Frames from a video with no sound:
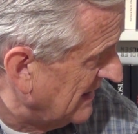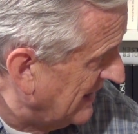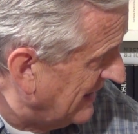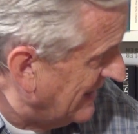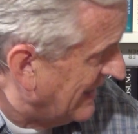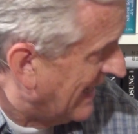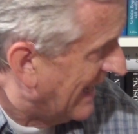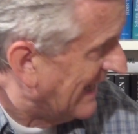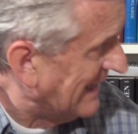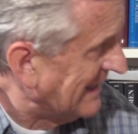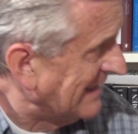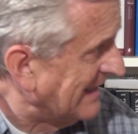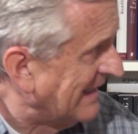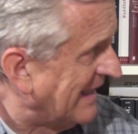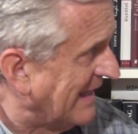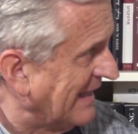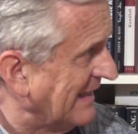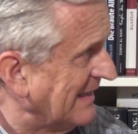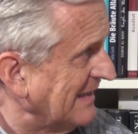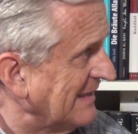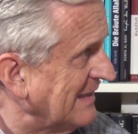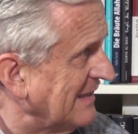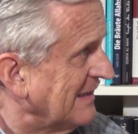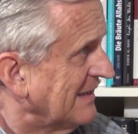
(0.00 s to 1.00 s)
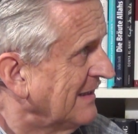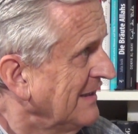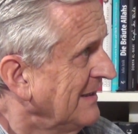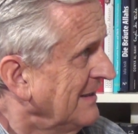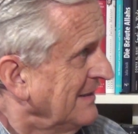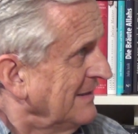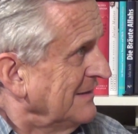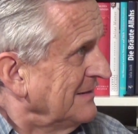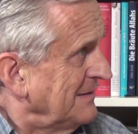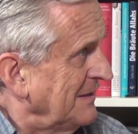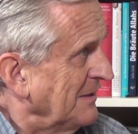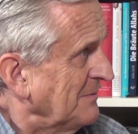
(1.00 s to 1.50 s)
hineingehen.
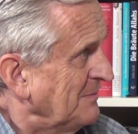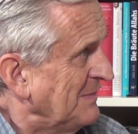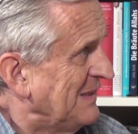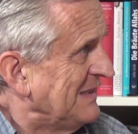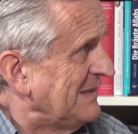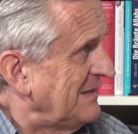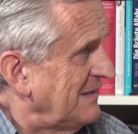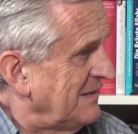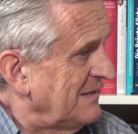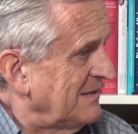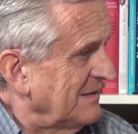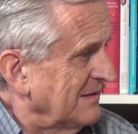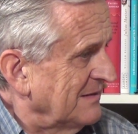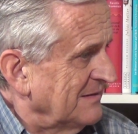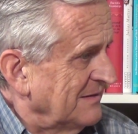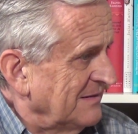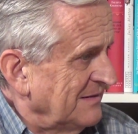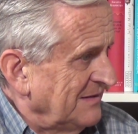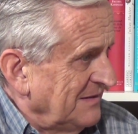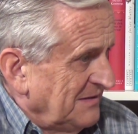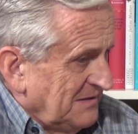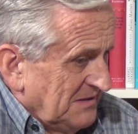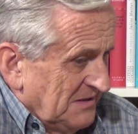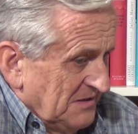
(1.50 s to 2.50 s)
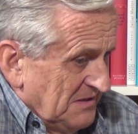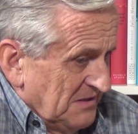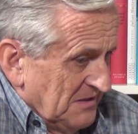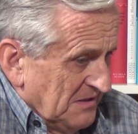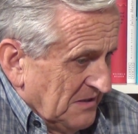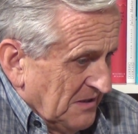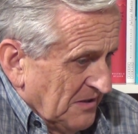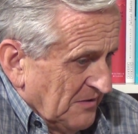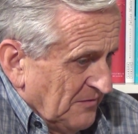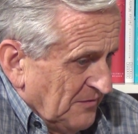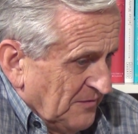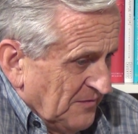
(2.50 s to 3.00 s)
Damit äh, ist
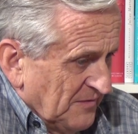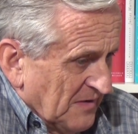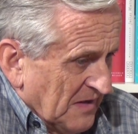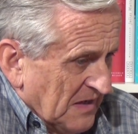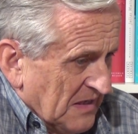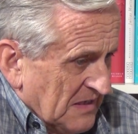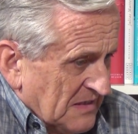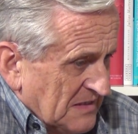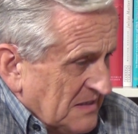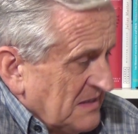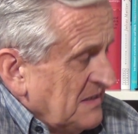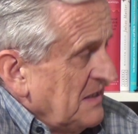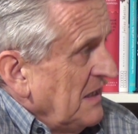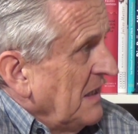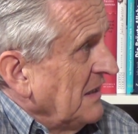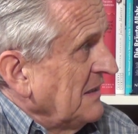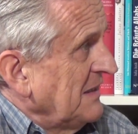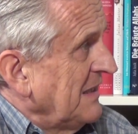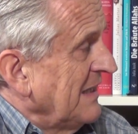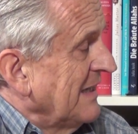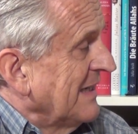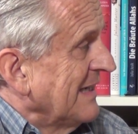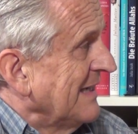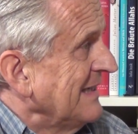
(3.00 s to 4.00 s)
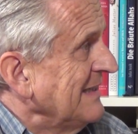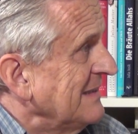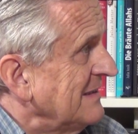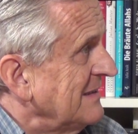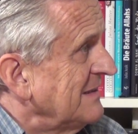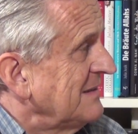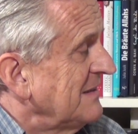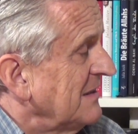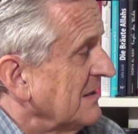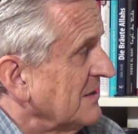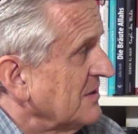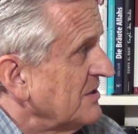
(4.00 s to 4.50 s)
die Gefahr sehr gering,
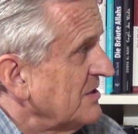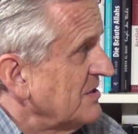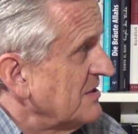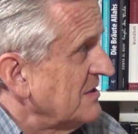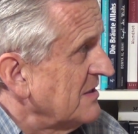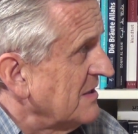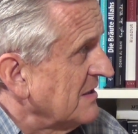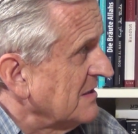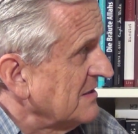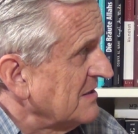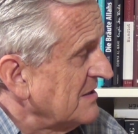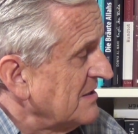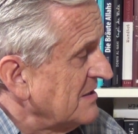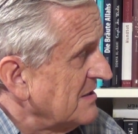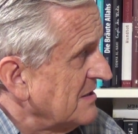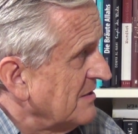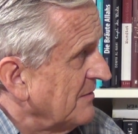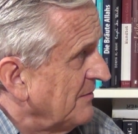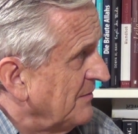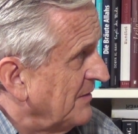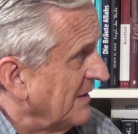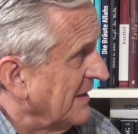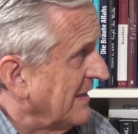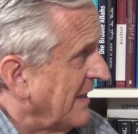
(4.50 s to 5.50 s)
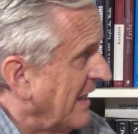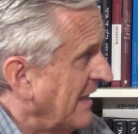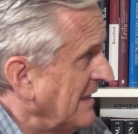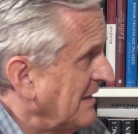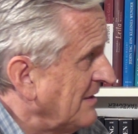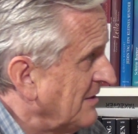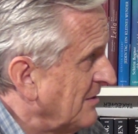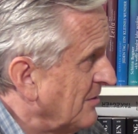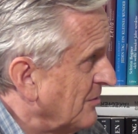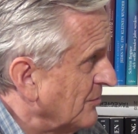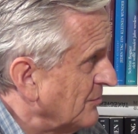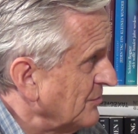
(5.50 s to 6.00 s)
dass das
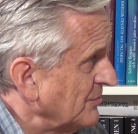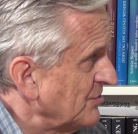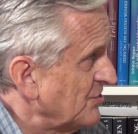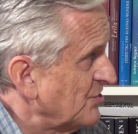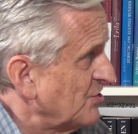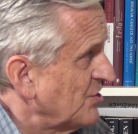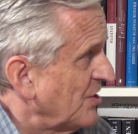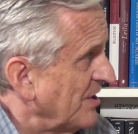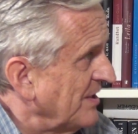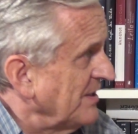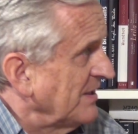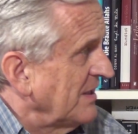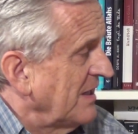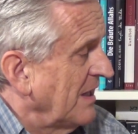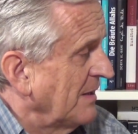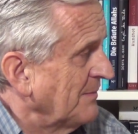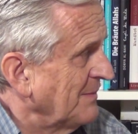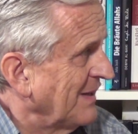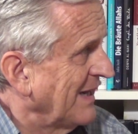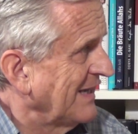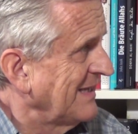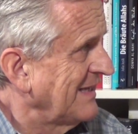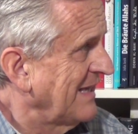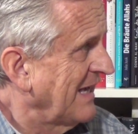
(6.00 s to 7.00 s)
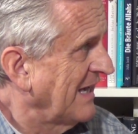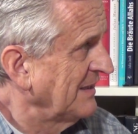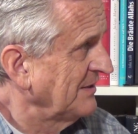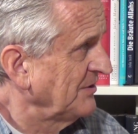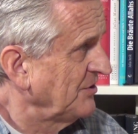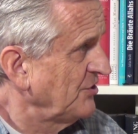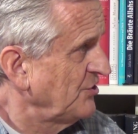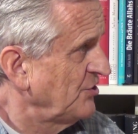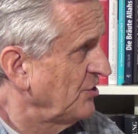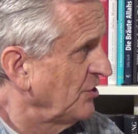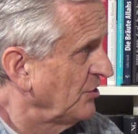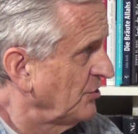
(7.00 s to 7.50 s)
Vergeltungsschläge
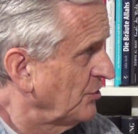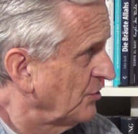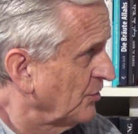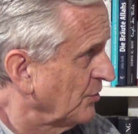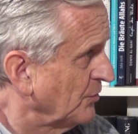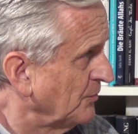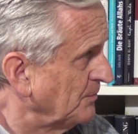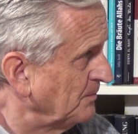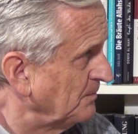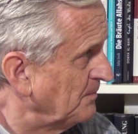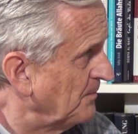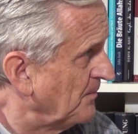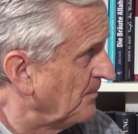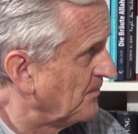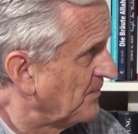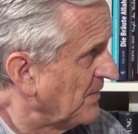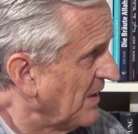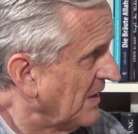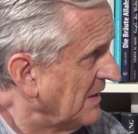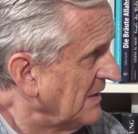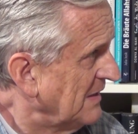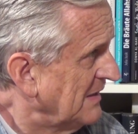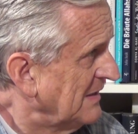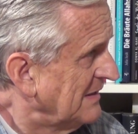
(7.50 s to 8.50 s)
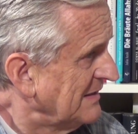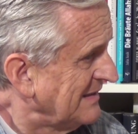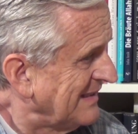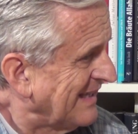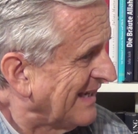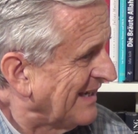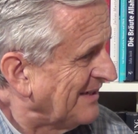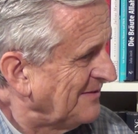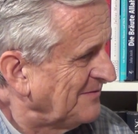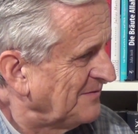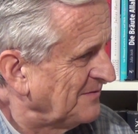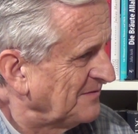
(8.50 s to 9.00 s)
amerikanische Truppen
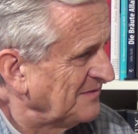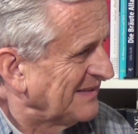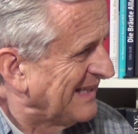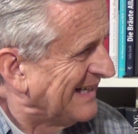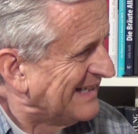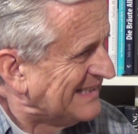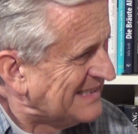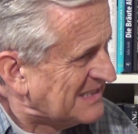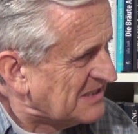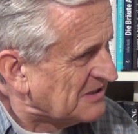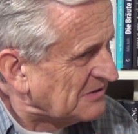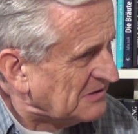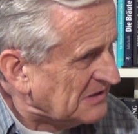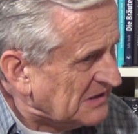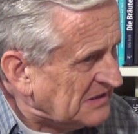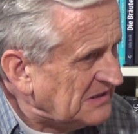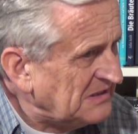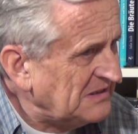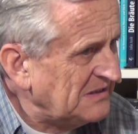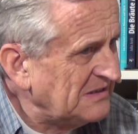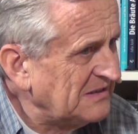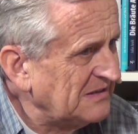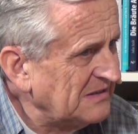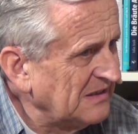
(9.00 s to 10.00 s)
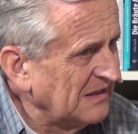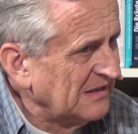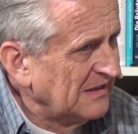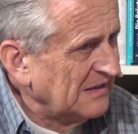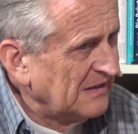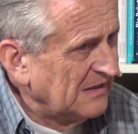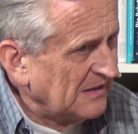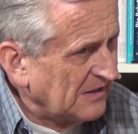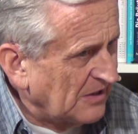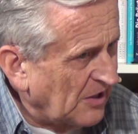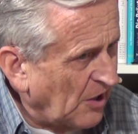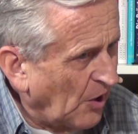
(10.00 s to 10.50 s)
treffen. Also ich
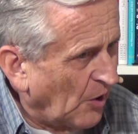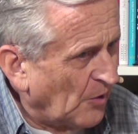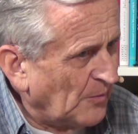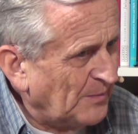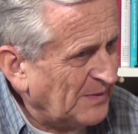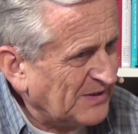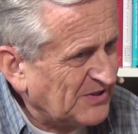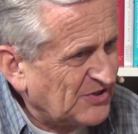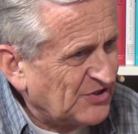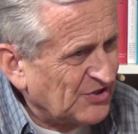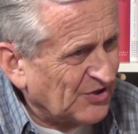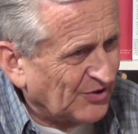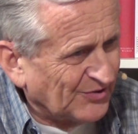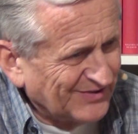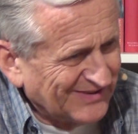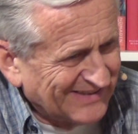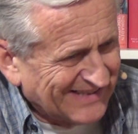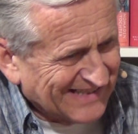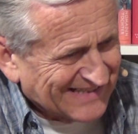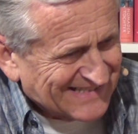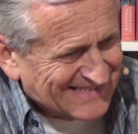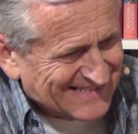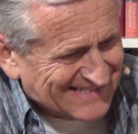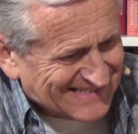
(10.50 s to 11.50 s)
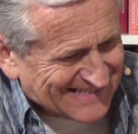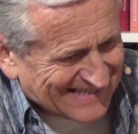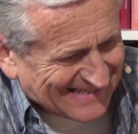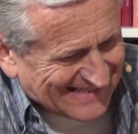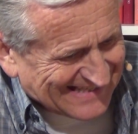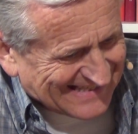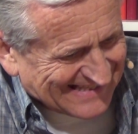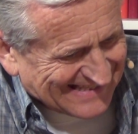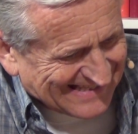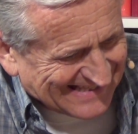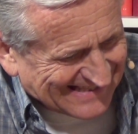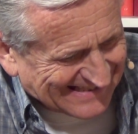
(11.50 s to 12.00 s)
glaube schon, dass
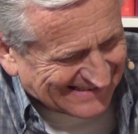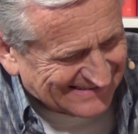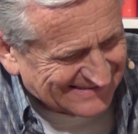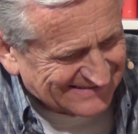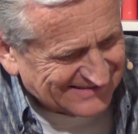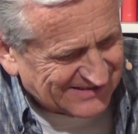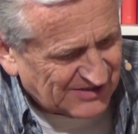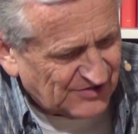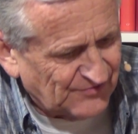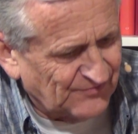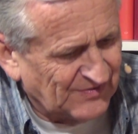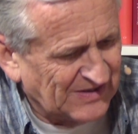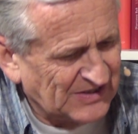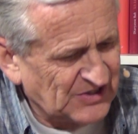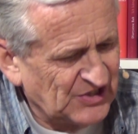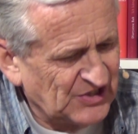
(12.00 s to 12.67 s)
eher die